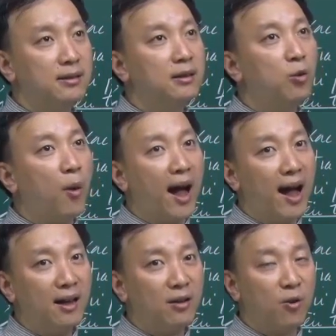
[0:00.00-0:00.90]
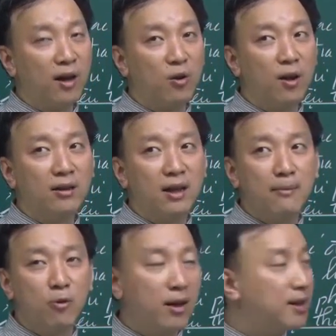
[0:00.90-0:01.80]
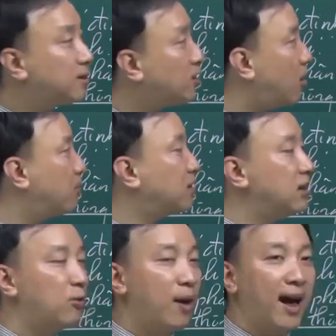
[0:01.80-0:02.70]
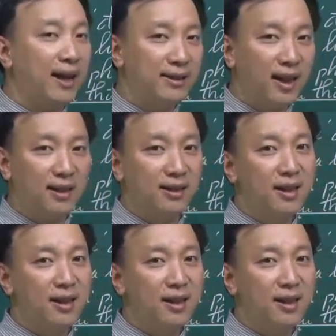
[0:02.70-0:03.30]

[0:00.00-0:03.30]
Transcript: từ khóa cố gắng cố gắng các em cố gắng lên chọn một từ khóa ngắn nhất